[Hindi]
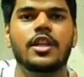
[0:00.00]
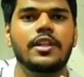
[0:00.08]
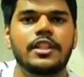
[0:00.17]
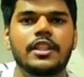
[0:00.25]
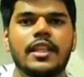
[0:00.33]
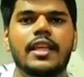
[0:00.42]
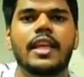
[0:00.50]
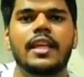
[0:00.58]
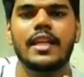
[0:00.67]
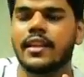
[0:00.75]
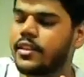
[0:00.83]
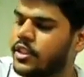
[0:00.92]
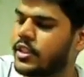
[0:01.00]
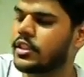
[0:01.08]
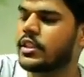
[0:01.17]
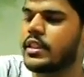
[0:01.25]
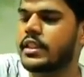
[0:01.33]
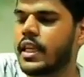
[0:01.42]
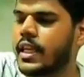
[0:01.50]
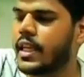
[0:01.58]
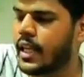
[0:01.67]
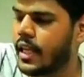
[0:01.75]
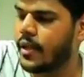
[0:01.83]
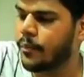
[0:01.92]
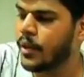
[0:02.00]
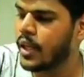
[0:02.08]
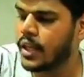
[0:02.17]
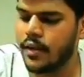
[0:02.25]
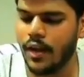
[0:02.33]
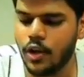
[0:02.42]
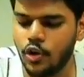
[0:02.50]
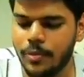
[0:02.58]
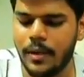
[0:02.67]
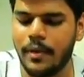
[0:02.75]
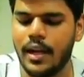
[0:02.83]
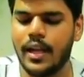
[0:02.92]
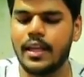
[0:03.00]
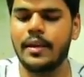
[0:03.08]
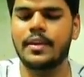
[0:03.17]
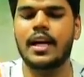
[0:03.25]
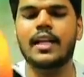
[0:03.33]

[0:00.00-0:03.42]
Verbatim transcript: शर्ट टी शर्ट की नहीं है इतनी जितनी जींस की है ये देखिए ये वाला डोबी का माल है ये